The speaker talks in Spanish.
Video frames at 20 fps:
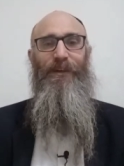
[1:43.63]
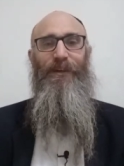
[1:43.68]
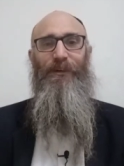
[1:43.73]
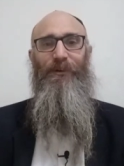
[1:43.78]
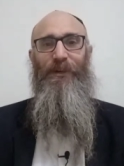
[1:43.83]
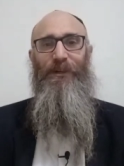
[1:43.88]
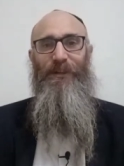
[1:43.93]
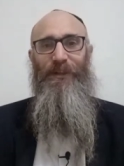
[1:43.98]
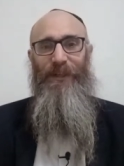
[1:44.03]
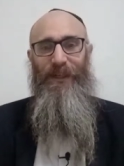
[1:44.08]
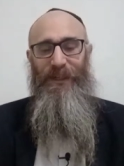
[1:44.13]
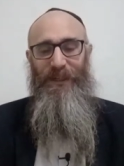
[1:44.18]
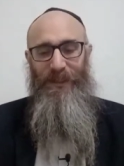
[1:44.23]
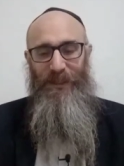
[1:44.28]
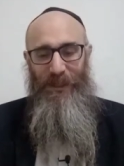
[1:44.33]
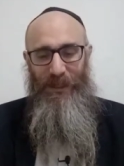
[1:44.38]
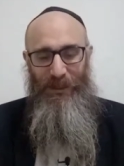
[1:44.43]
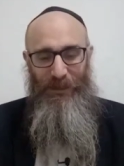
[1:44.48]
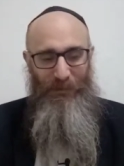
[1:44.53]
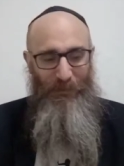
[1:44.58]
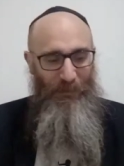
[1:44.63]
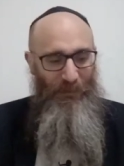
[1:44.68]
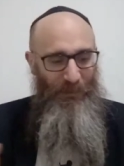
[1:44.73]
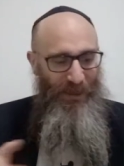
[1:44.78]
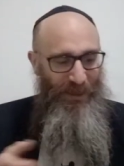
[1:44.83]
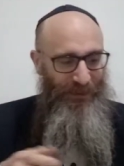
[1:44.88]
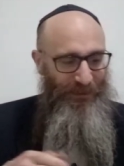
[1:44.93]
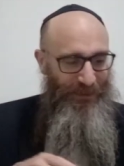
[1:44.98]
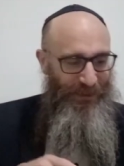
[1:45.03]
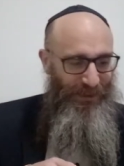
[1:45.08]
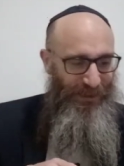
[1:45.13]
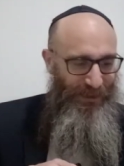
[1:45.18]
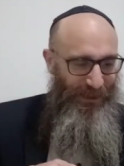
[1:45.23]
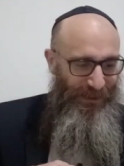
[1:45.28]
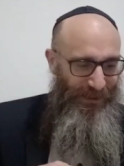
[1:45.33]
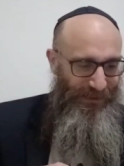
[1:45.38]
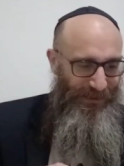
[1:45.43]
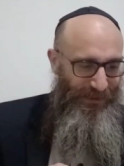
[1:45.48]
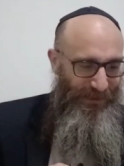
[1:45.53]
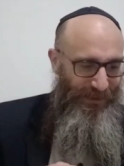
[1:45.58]
cuando en realidad, más
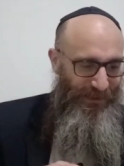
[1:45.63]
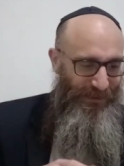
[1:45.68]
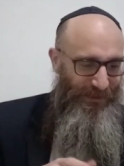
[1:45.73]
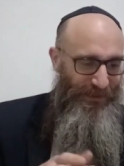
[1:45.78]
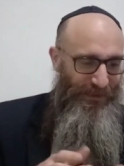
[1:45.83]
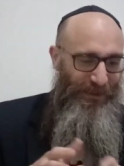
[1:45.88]
adelante,